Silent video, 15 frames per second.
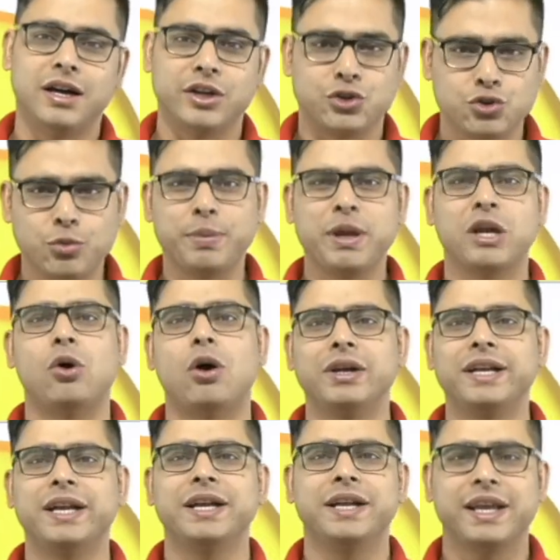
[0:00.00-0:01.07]
जो भी
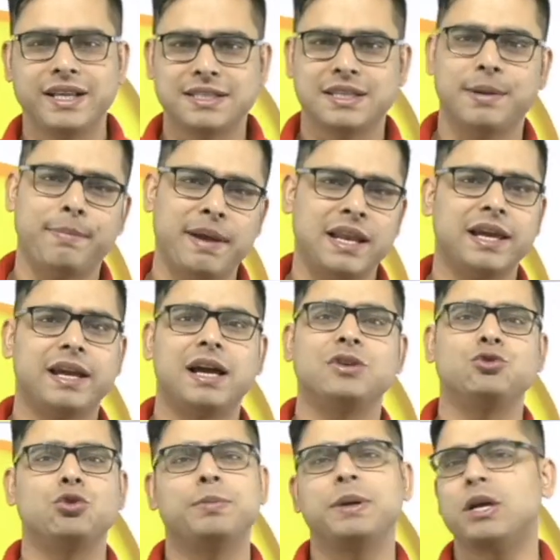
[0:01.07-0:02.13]
कंटेंट है इससे पहले का
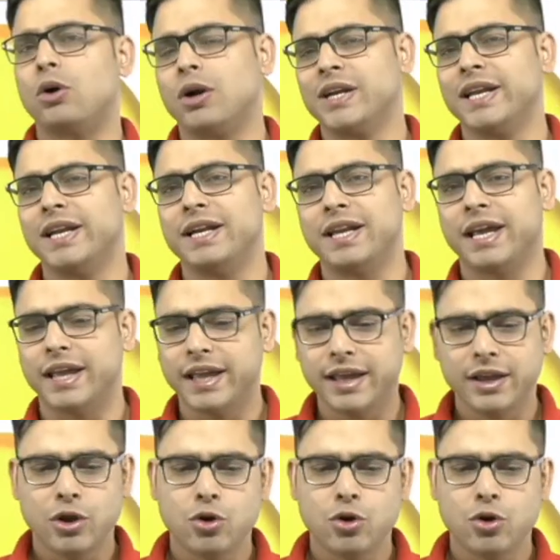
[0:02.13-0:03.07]
जो भी कंटेंट है